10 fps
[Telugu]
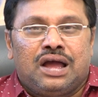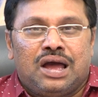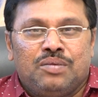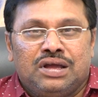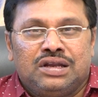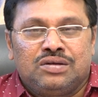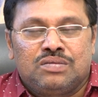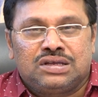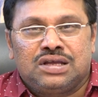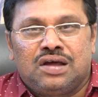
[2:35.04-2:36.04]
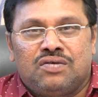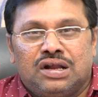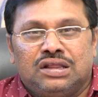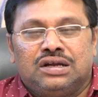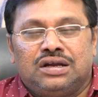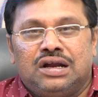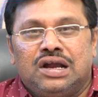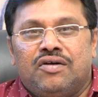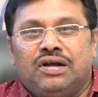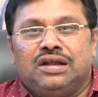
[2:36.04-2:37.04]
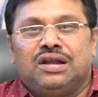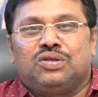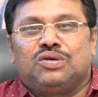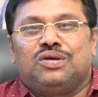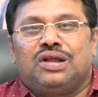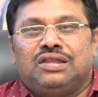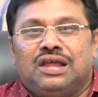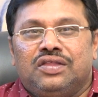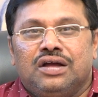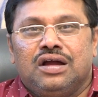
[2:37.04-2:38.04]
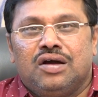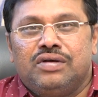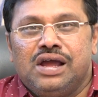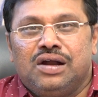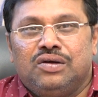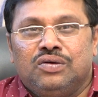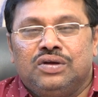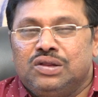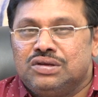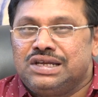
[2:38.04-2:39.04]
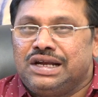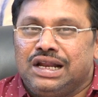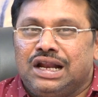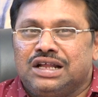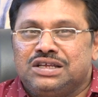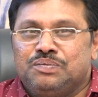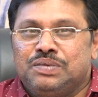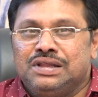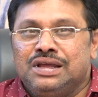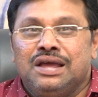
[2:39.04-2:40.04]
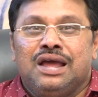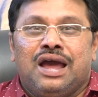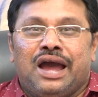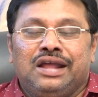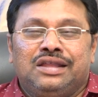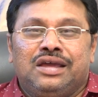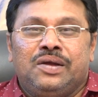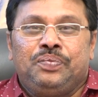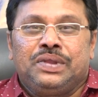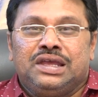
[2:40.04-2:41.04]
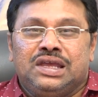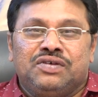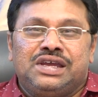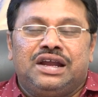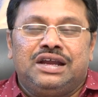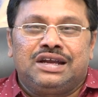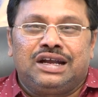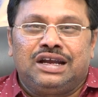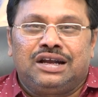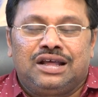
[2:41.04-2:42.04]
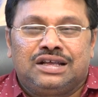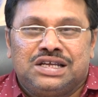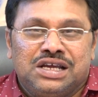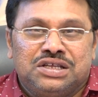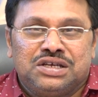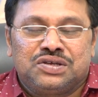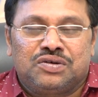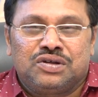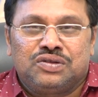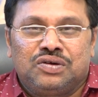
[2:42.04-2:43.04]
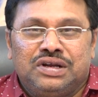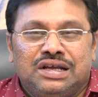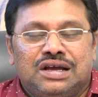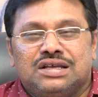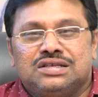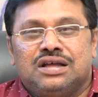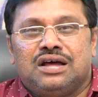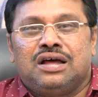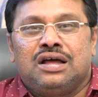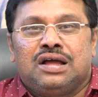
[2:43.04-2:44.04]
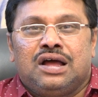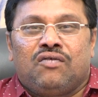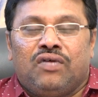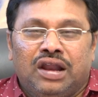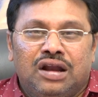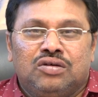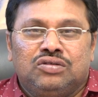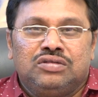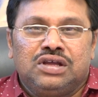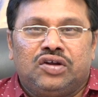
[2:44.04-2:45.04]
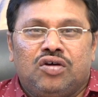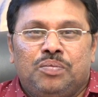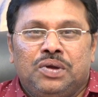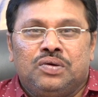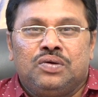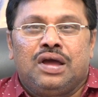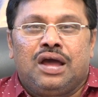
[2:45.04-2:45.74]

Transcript: ఆమె నేను మసాలా వడలు తింటాను కాబట్టి నా తొడలు అంత అందంగా ఉన్నాయంటూ ఏదో సెటరీల్గా చెప్పింది అయితే ఈ విషయాన్ని నెట్టింట్లో షేర్ చేసుకోవడంతో ఇంకాస్త వైరల్ అవుతుంది ఈ టాపిక్